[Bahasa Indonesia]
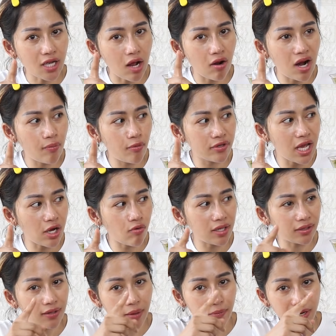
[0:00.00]
kalau lambungnya
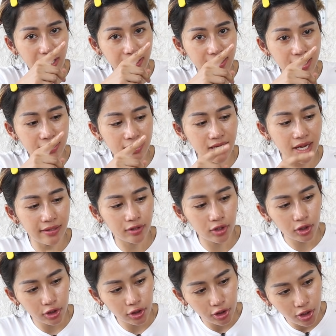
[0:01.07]
kuat ambil lagi nasinya
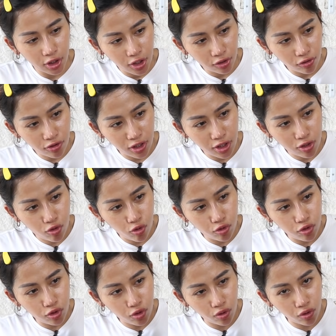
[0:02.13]
terus
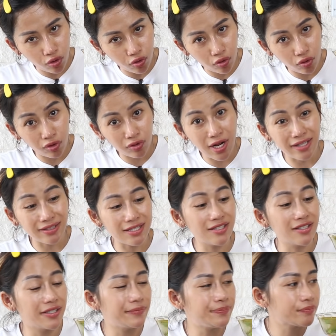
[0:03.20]
dikucur udah gitu atas
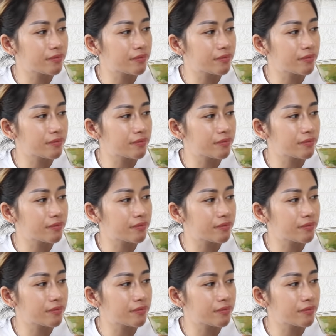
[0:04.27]
ya